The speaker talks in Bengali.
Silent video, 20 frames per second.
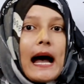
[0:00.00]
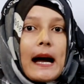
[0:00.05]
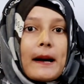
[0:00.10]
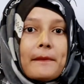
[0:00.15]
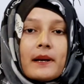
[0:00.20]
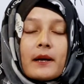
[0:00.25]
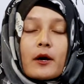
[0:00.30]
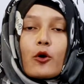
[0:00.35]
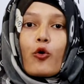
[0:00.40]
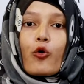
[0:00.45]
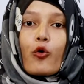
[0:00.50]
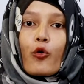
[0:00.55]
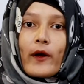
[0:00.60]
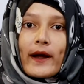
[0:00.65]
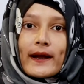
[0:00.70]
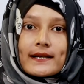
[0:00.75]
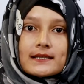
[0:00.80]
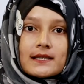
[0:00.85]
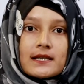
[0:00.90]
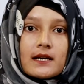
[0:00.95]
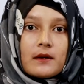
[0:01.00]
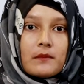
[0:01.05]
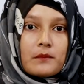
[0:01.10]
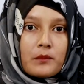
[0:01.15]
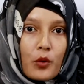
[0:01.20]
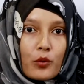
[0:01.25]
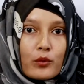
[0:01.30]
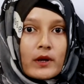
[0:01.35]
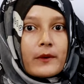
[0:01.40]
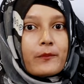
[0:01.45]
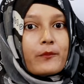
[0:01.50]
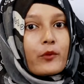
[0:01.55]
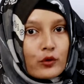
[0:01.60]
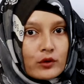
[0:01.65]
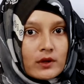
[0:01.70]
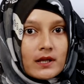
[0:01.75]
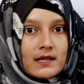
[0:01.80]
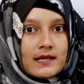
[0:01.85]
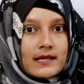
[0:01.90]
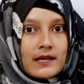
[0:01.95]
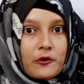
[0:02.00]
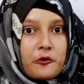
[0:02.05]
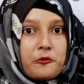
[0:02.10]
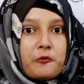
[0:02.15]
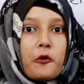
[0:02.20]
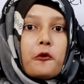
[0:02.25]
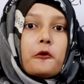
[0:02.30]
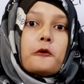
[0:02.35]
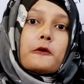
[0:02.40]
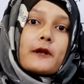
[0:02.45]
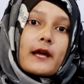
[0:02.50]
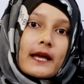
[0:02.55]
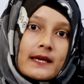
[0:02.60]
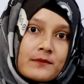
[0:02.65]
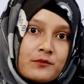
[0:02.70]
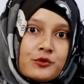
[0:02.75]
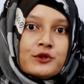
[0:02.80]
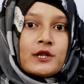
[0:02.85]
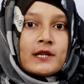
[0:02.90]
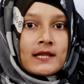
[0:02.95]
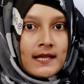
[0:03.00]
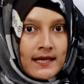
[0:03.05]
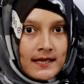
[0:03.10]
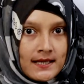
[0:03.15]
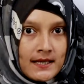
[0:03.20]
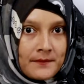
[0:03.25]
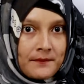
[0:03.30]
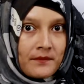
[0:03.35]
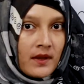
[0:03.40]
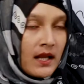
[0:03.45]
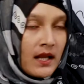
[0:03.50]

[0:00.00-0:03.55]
আমরা কোনো একটা মৌলের প্রতীক দিয়ে ওই মৌলটাকে বুঝে থাকি